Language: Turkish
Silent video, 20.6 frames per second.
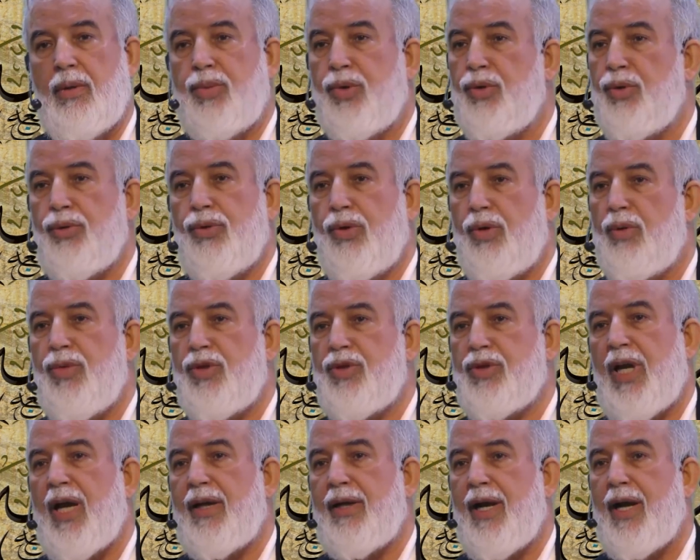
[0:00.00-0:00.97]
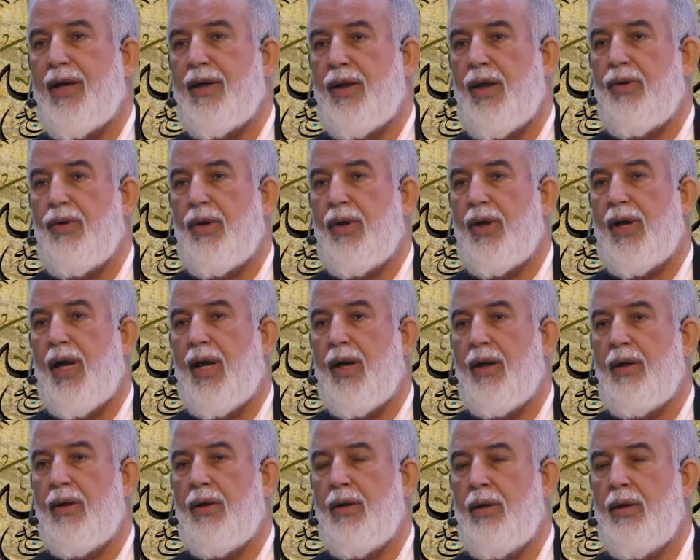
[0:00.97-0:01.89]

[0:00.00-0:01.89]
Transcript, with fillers: Bulunduğumuz yerlerde öyle.